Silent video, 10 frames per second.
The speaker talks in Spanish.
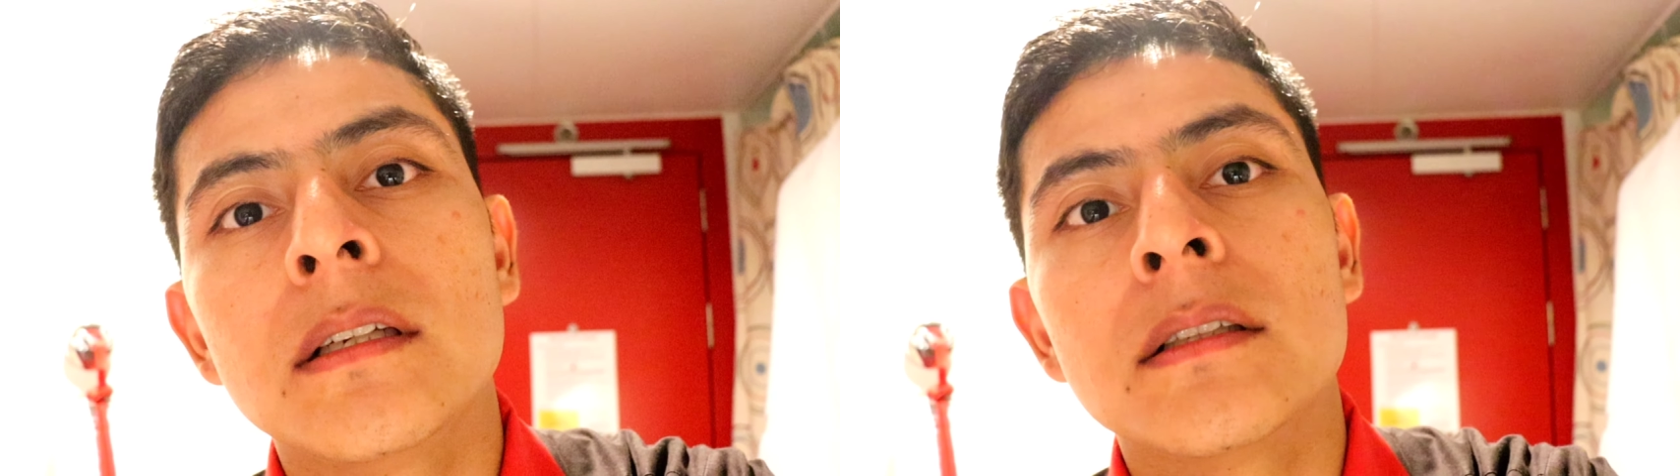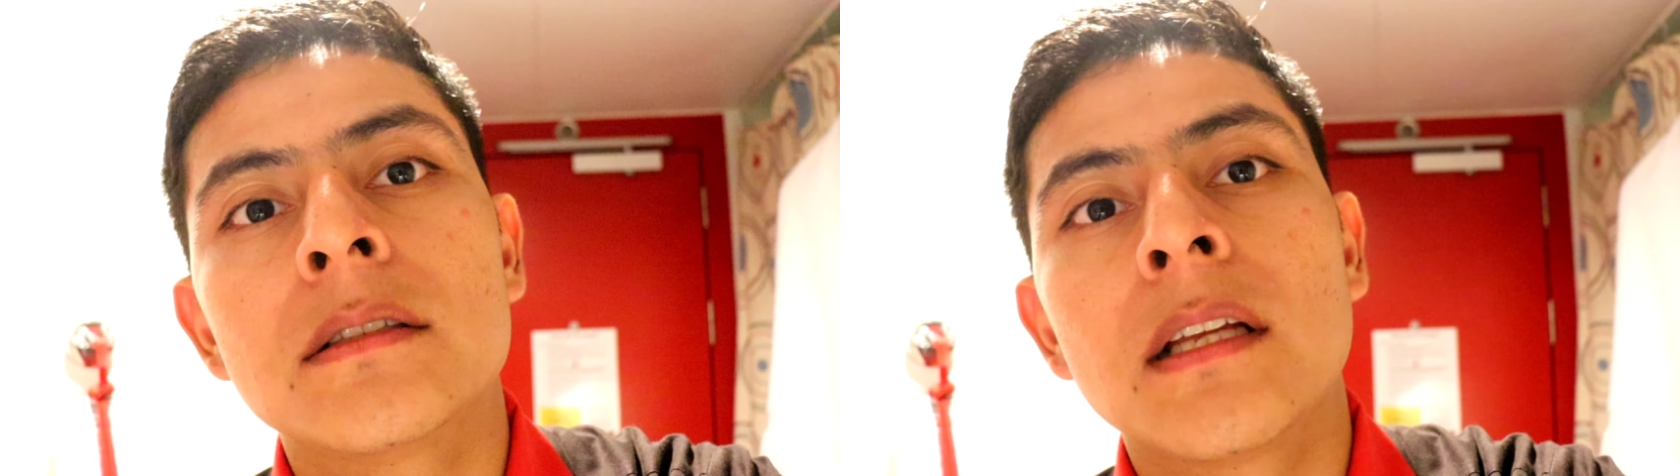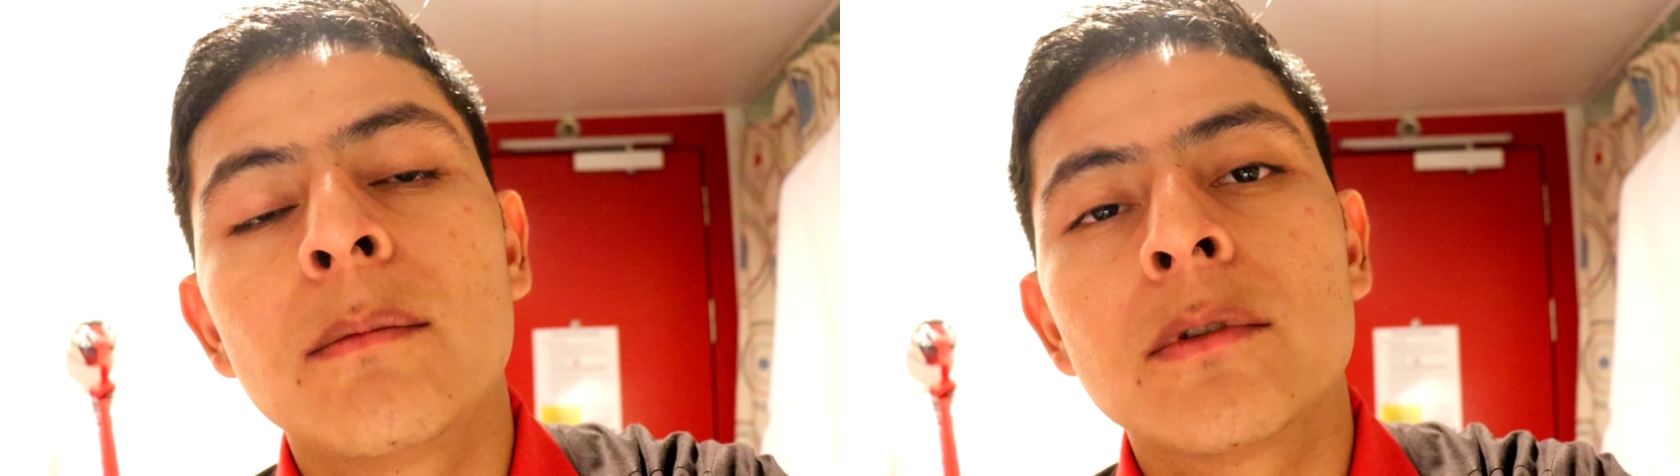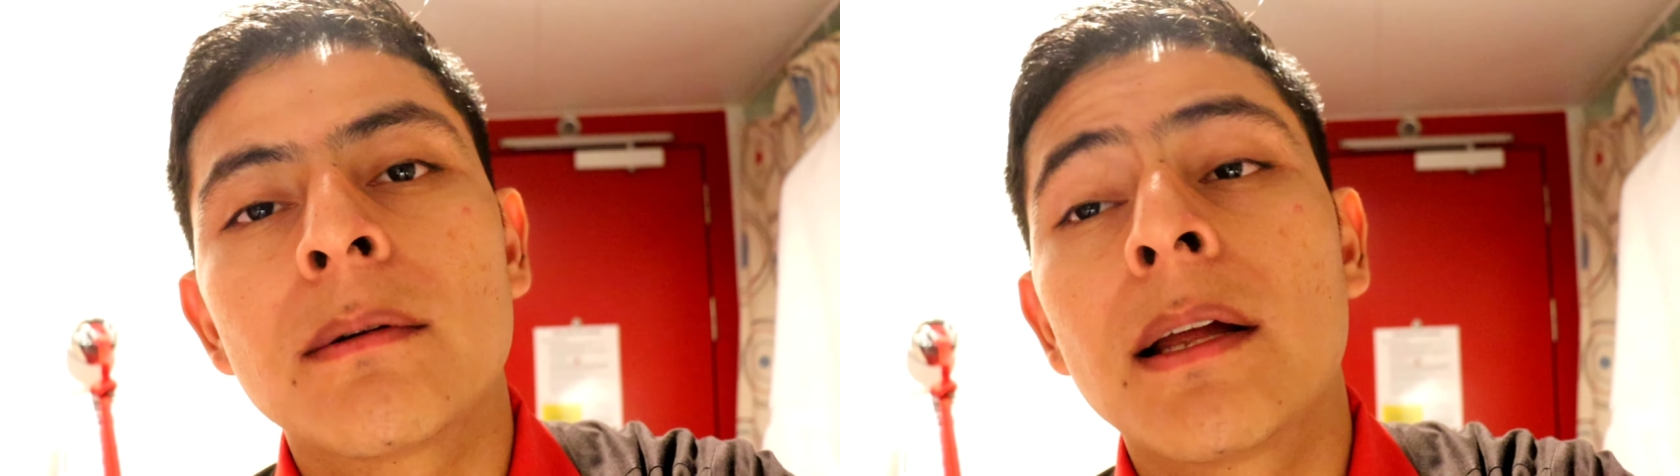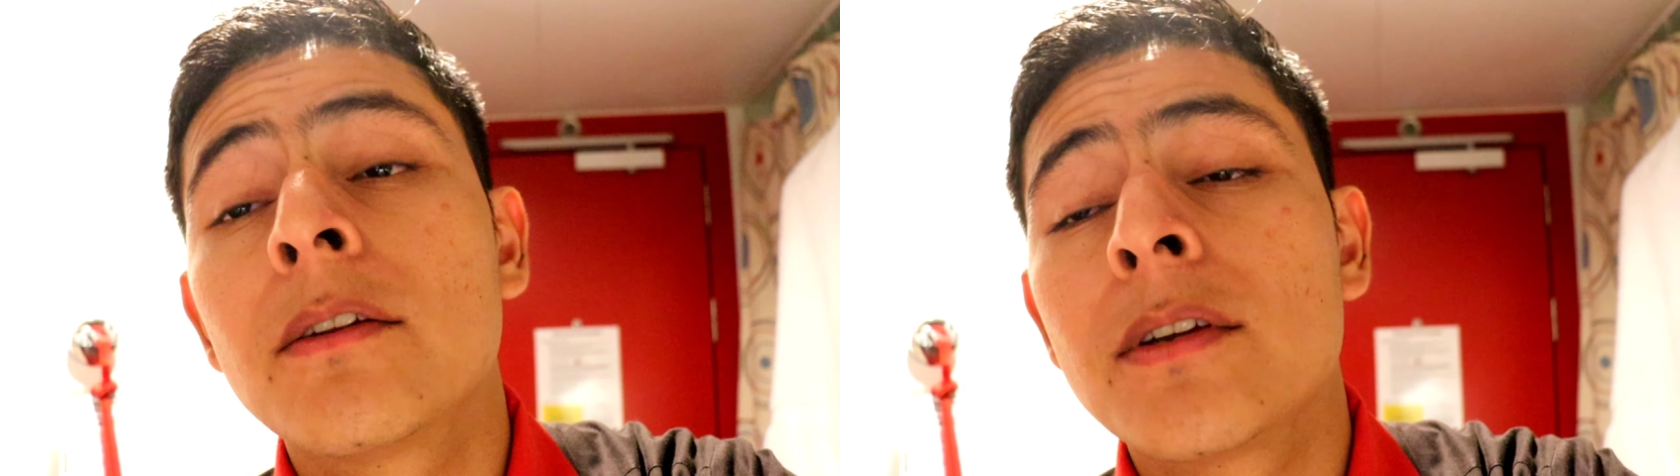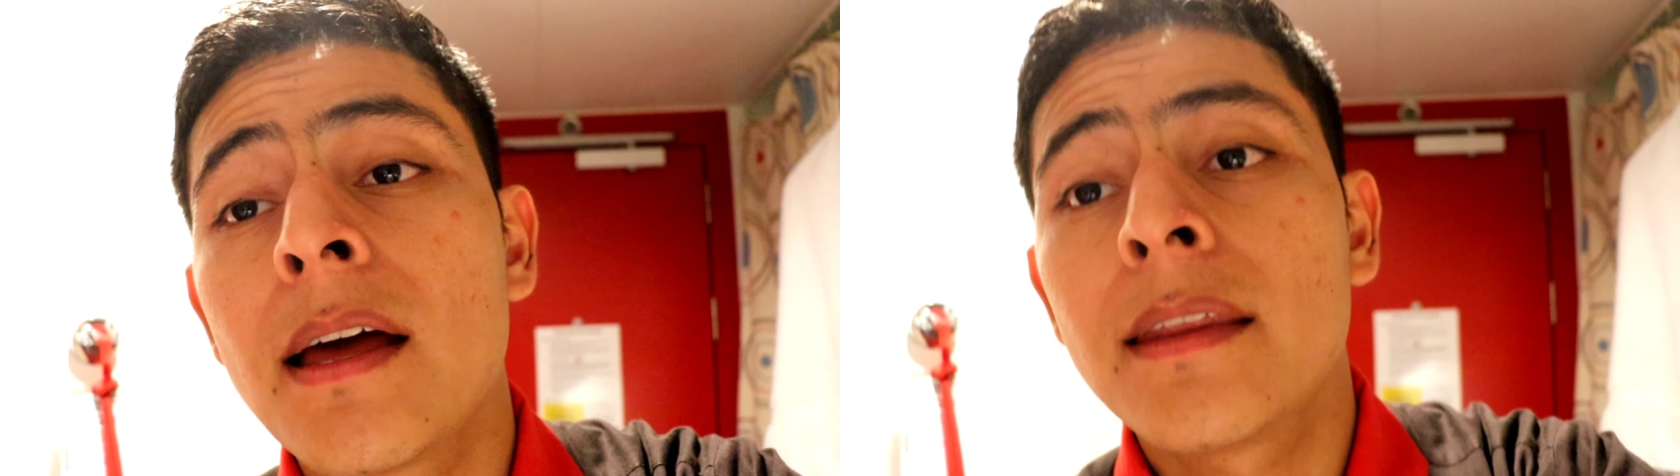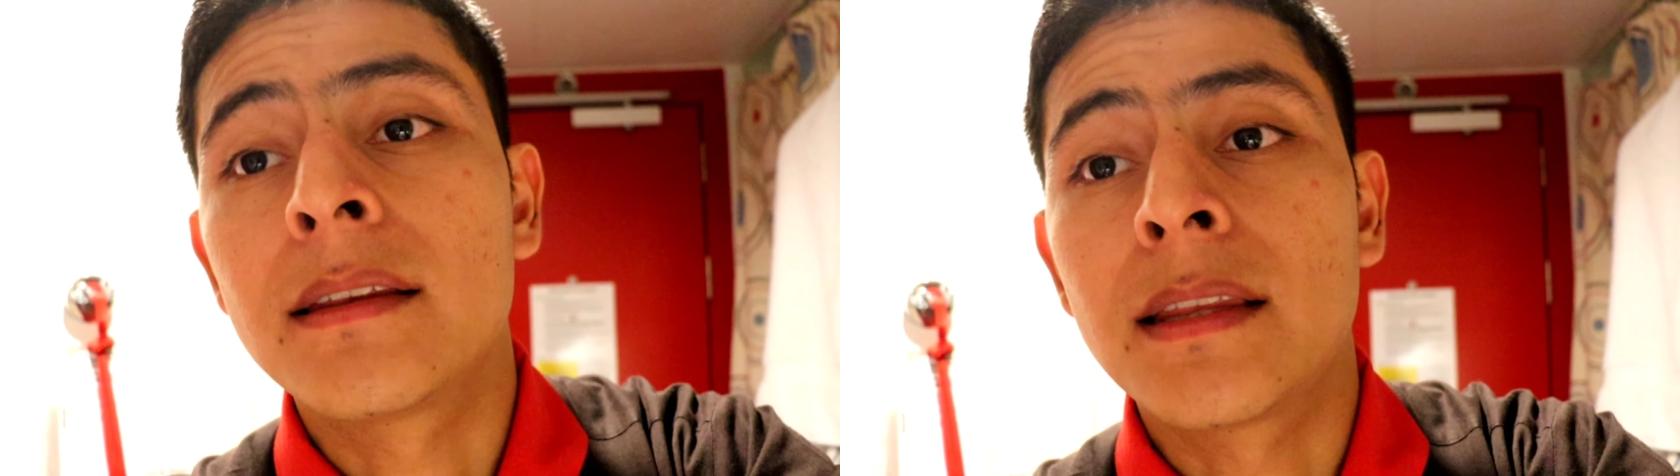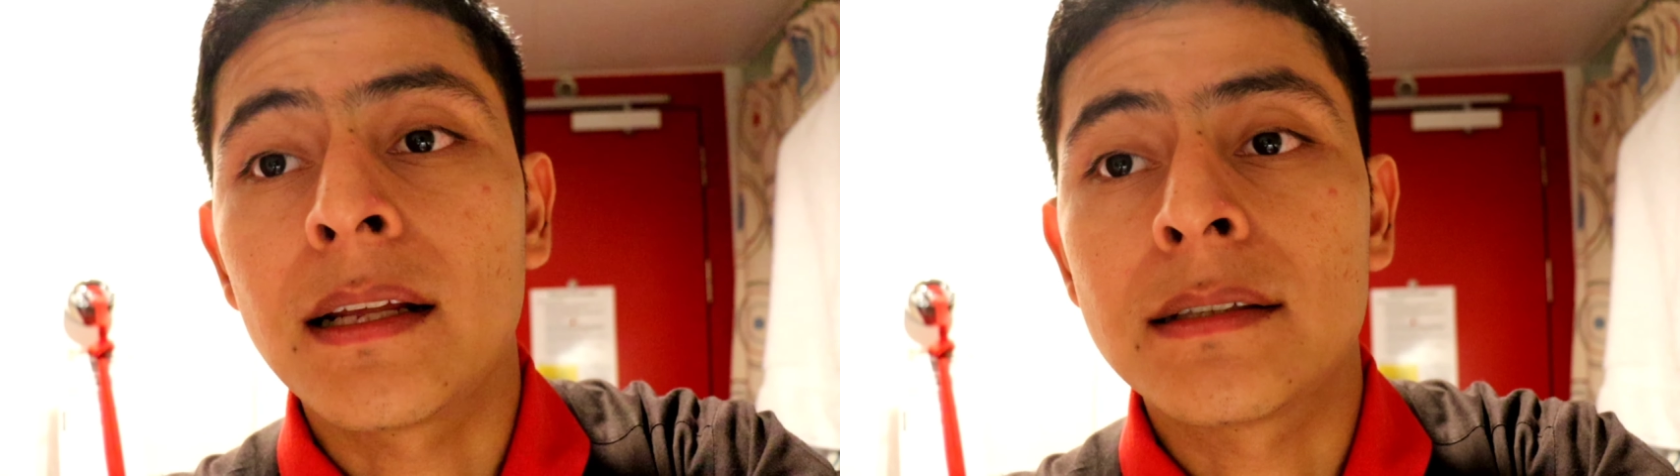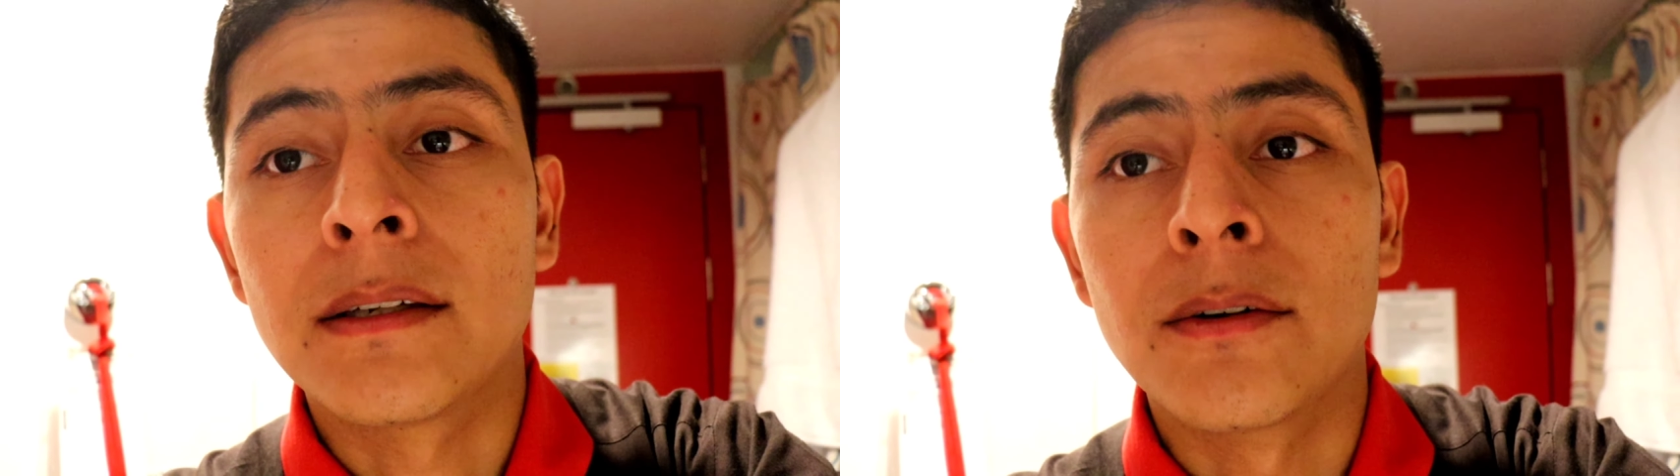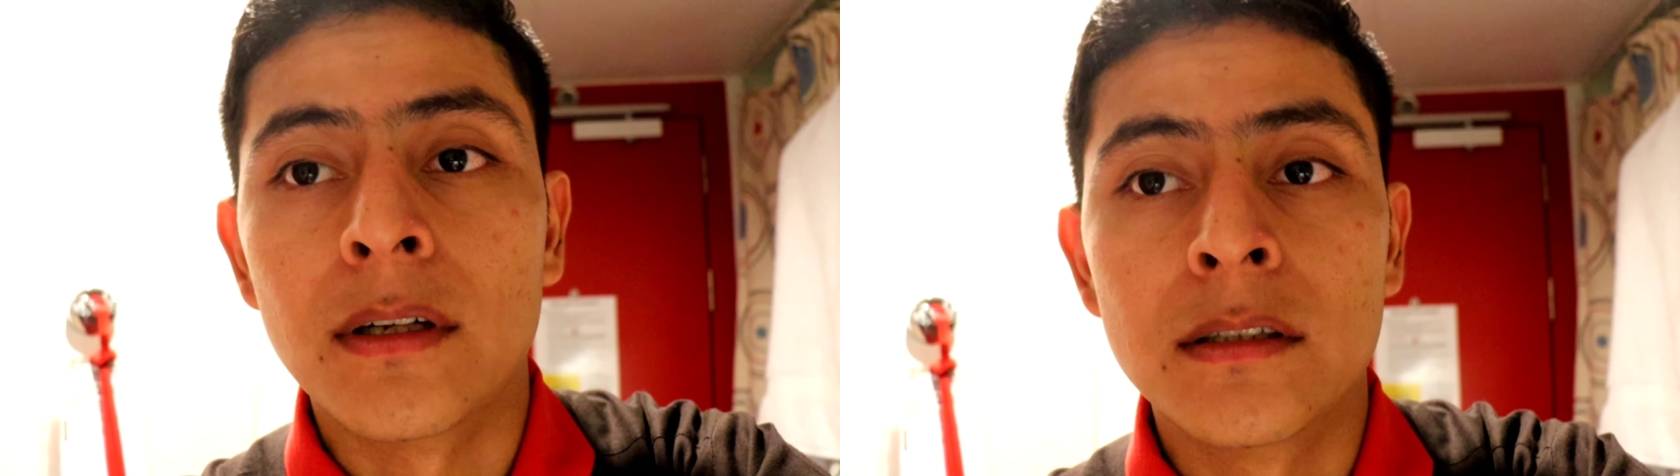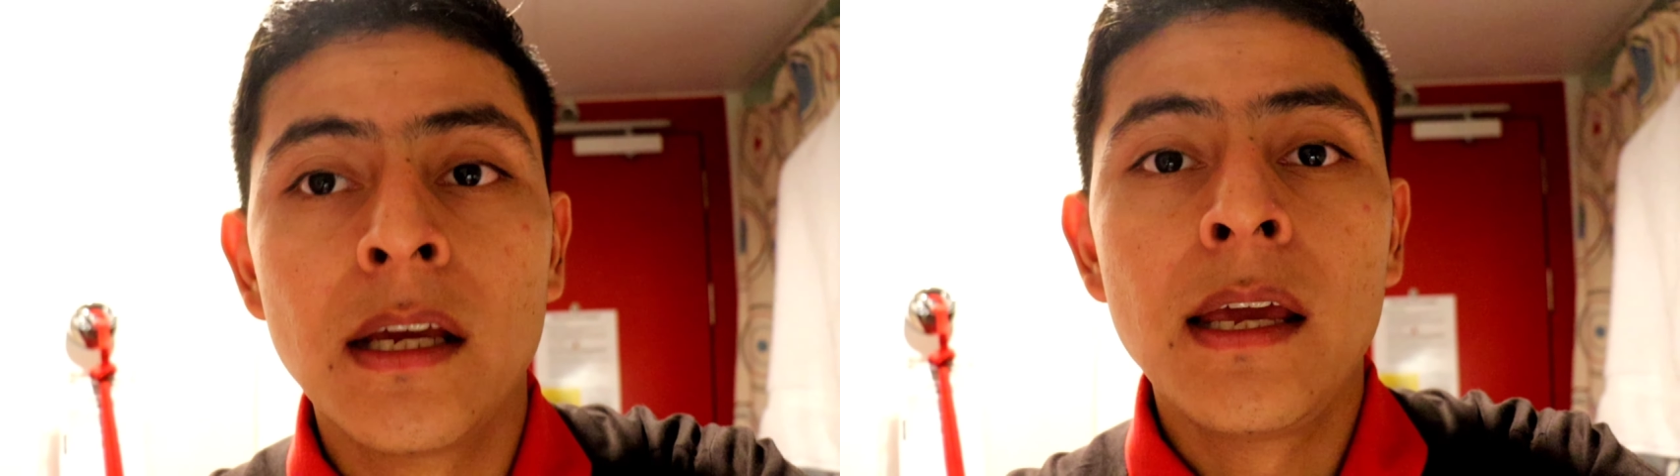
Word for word: estamos hablando ya de 13 horas.